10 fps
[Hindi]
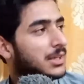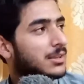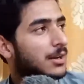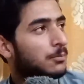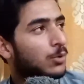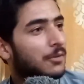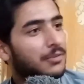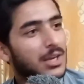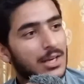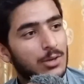इतना बुरा
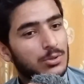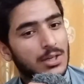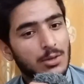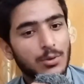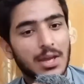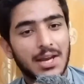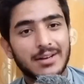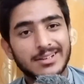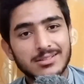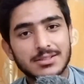फील नहीं होता क्योंकि
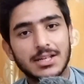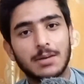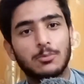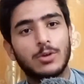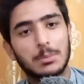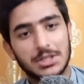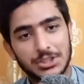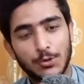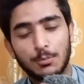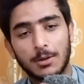हेटर्स ही आपको
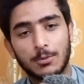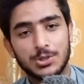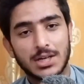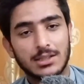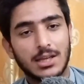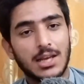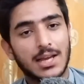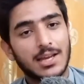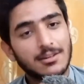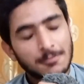हमेशा ऊपर पहुंचाते हैं
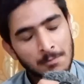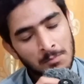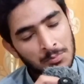लेकिन